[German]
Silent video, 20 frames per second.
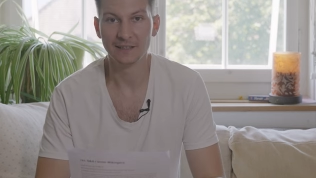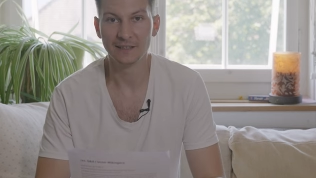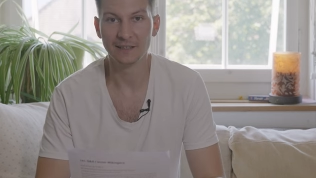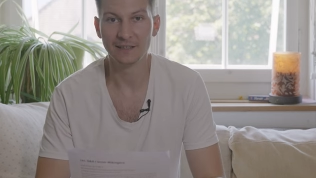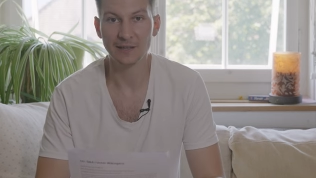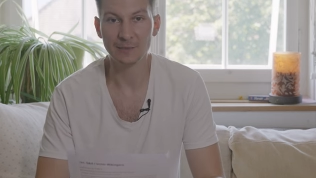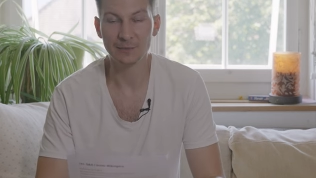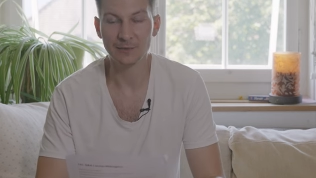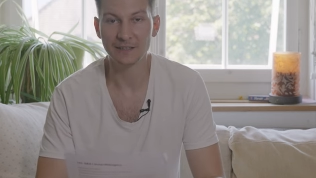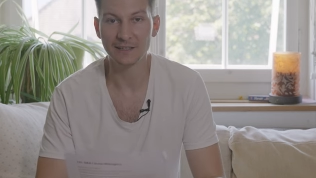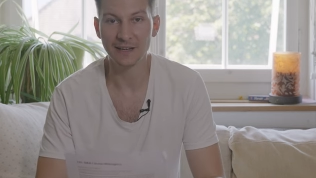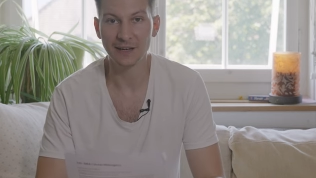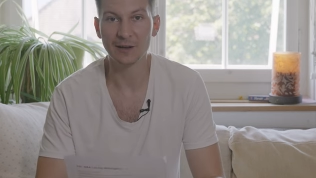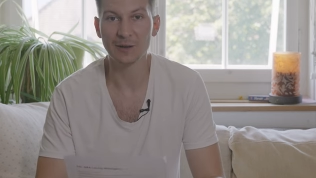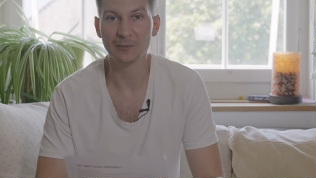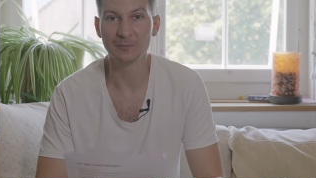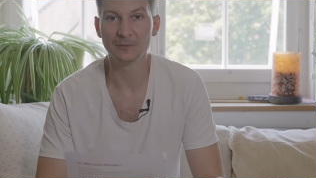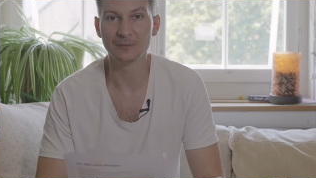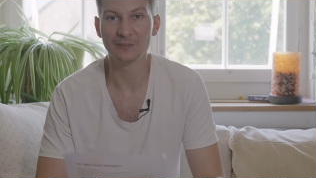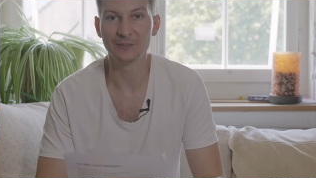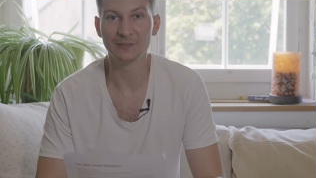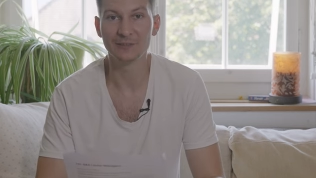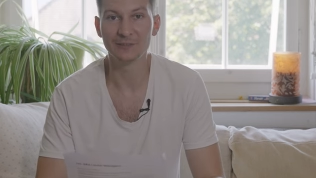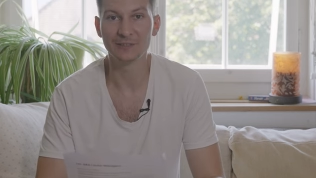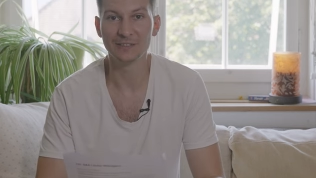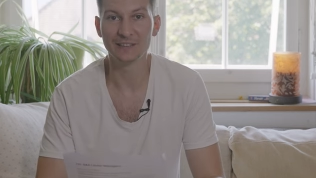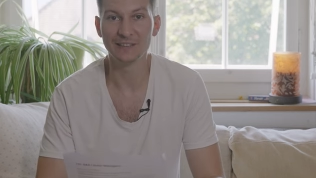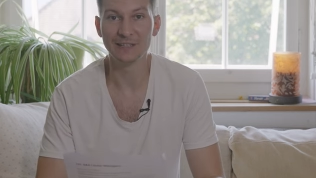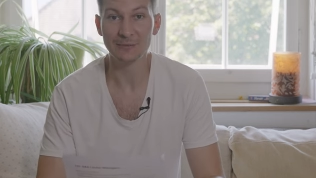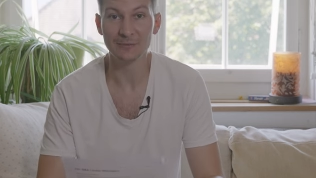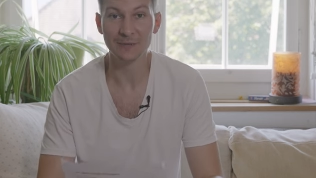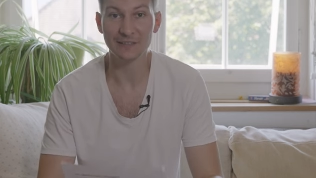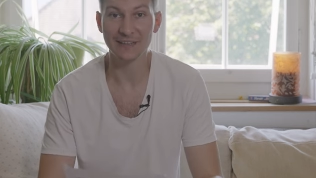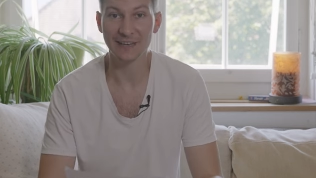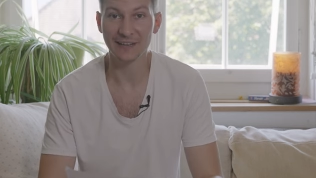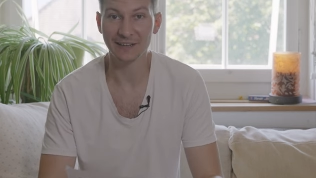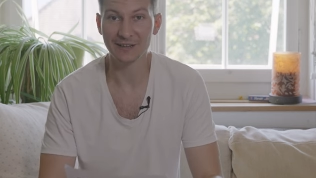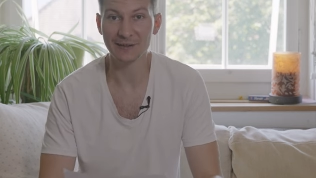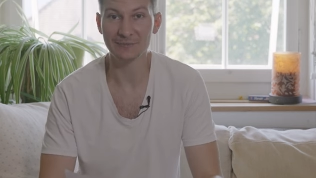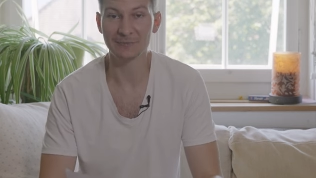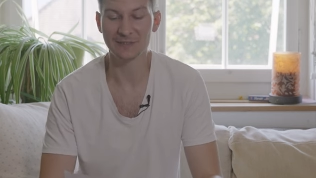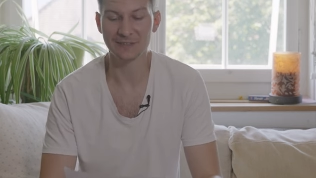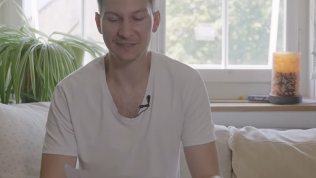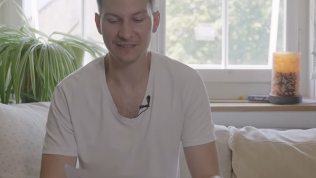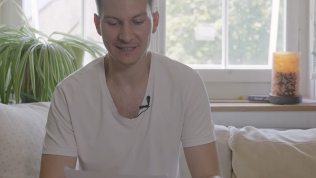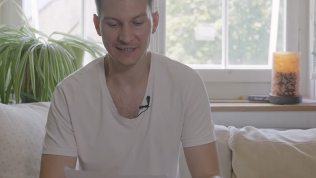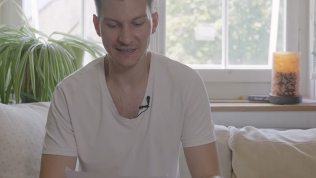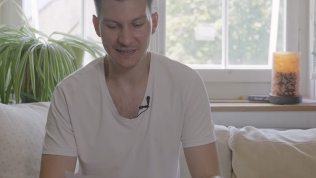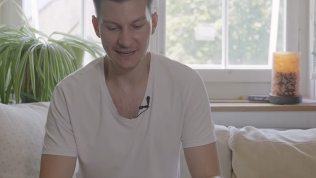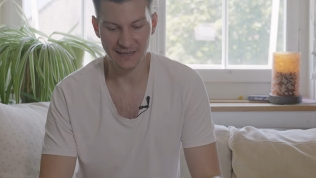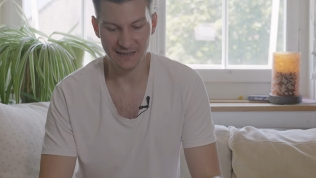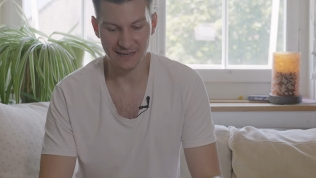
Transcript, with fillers: Liebe Derapt oder liebe Derapt,